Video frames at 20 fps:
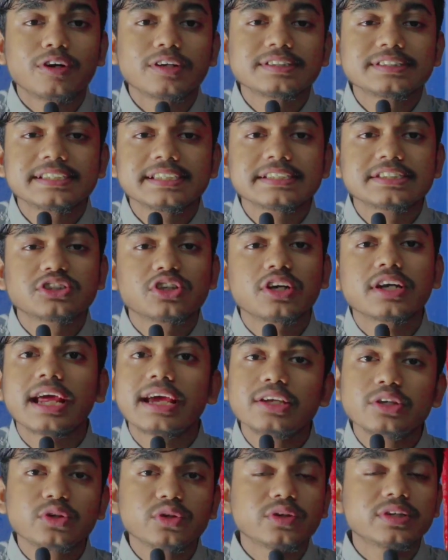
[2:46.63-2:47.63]
ফরসেস ডট
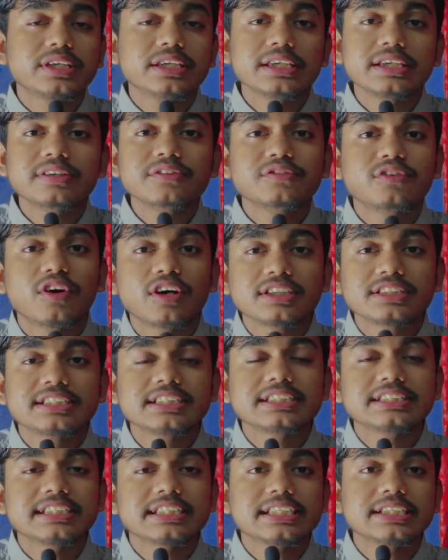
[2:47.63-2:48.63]
আইও কী
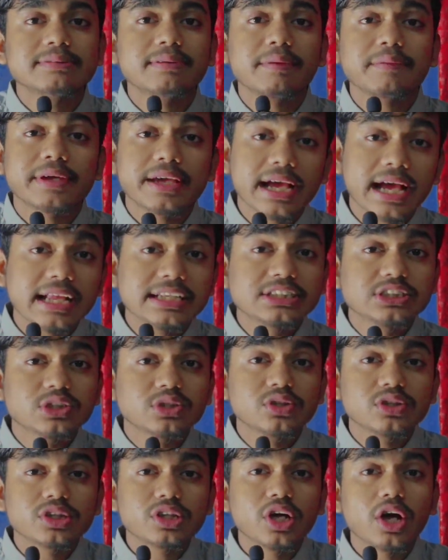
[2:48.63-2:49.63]
ফরসেসে কীভাবে কাজ
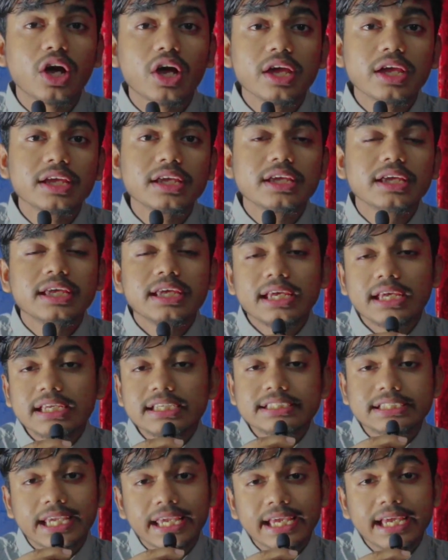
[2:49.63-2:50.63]
করতে হয়
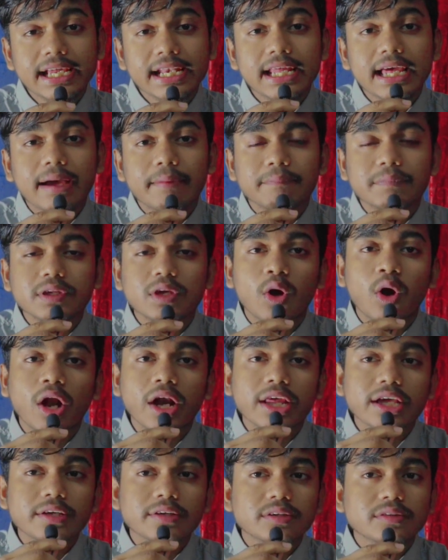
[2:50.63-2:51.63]
সেইখানে আপনি
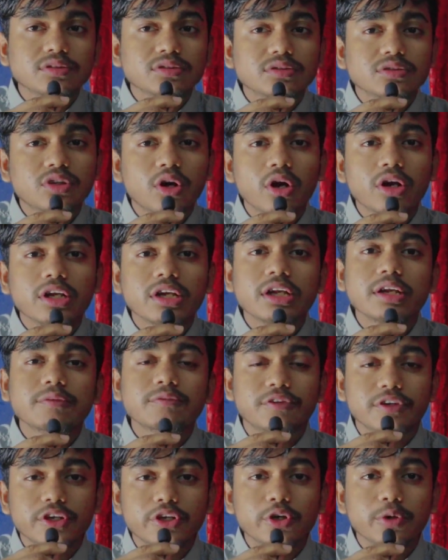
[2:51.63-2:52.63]
অনেক ধরনের
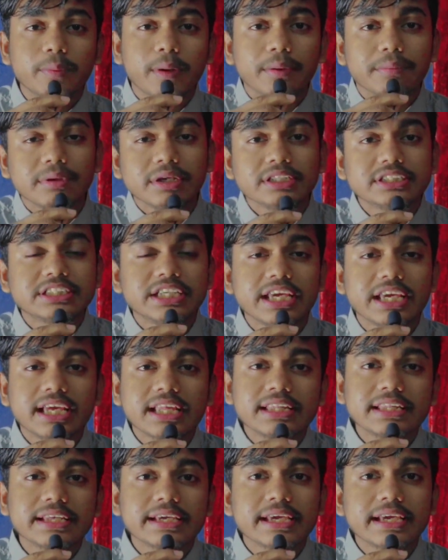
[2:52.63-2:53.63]
ভিডিও পাবেন
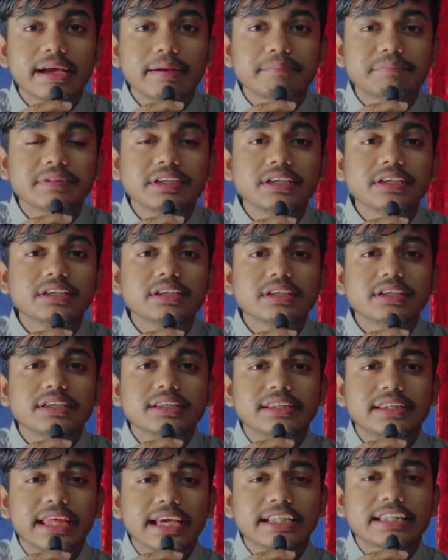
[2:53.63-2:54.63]
সেইখান থেকে আপনি
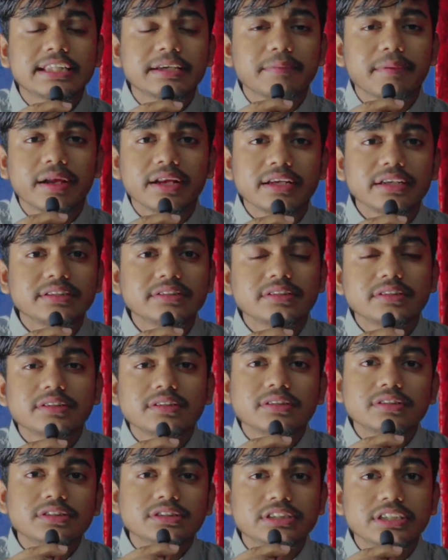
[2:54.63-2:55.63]
দেখতে পারেন
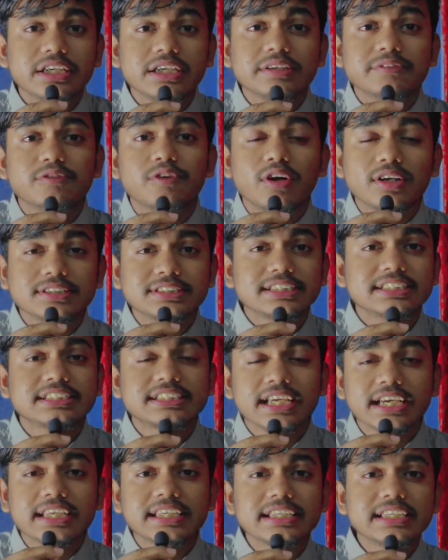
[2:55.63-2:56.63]
যে
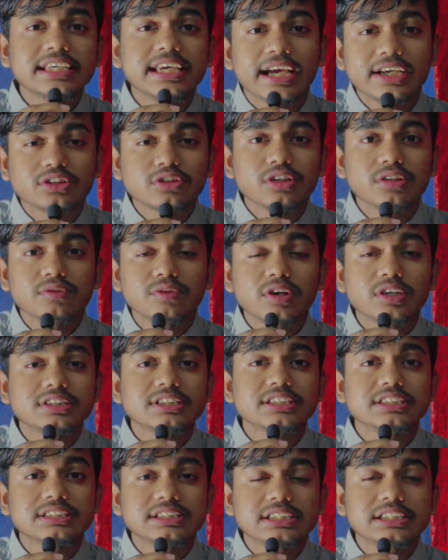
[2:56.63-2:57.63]
ফরসেসটা কি আসলে
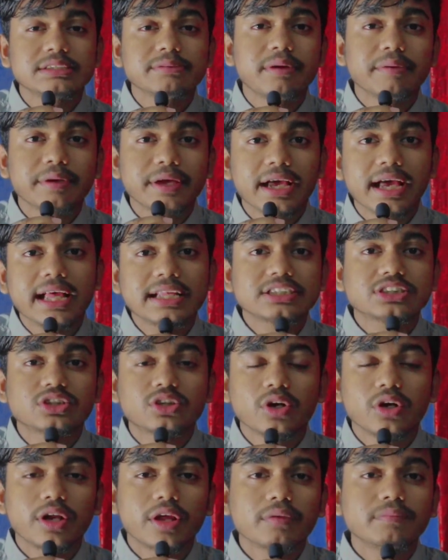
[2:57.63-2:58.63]
ফরসেস কিভাবে কাজ
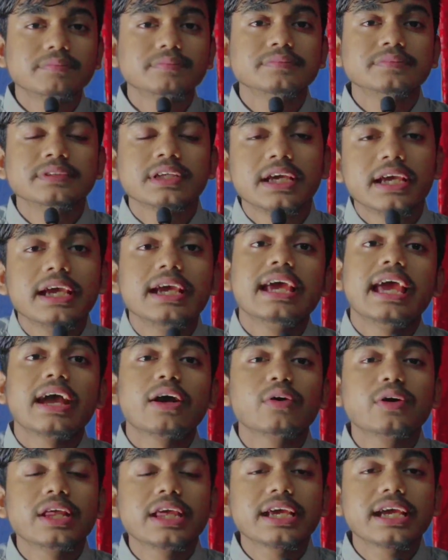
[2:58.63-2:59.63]
করে
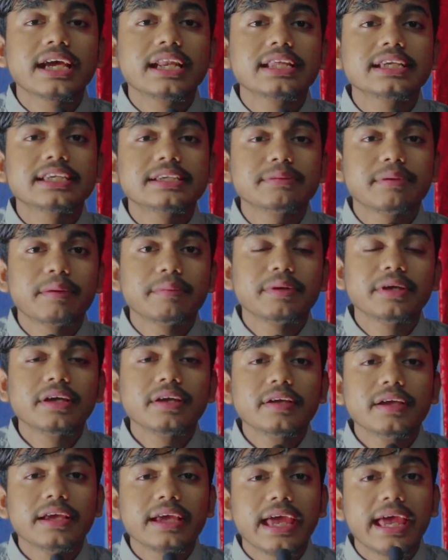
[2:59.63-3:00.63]
এখন এখানে কিভাবে
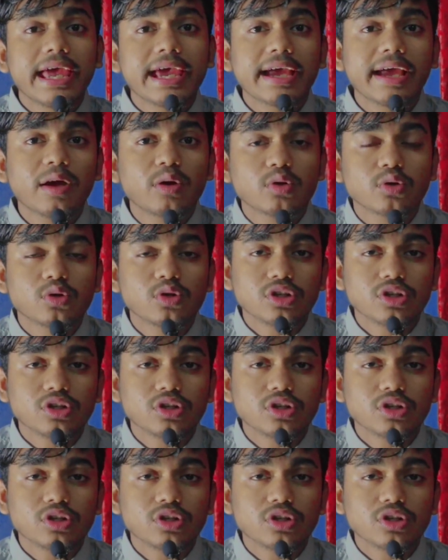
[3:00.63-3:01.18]
অ্যাকাউন্ট